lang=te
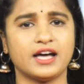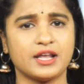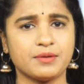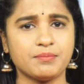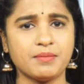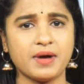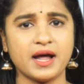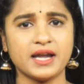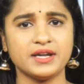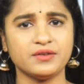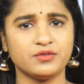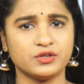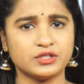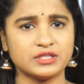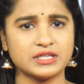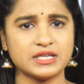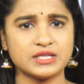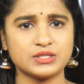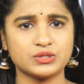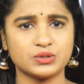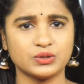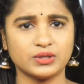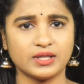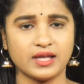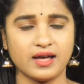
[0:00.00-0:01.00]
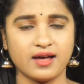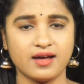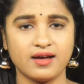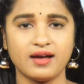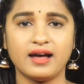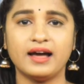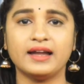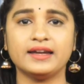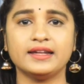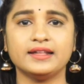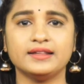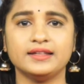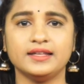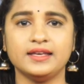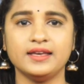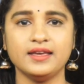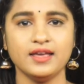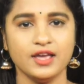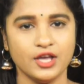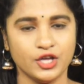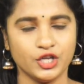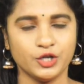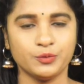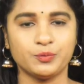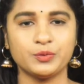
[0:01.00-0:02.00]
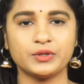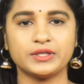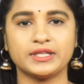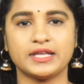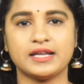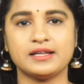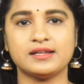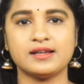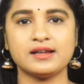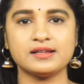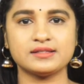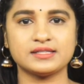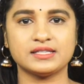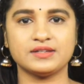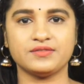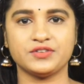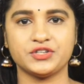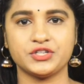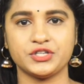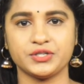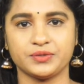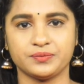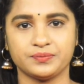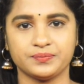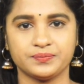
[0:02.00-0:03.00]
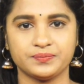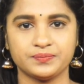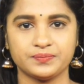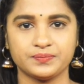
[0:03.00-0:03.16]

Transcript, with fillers: కర్మాన్ని వదిలేస్తుందా అనేది ఇప్పుడు తేలాల్సిన విషయం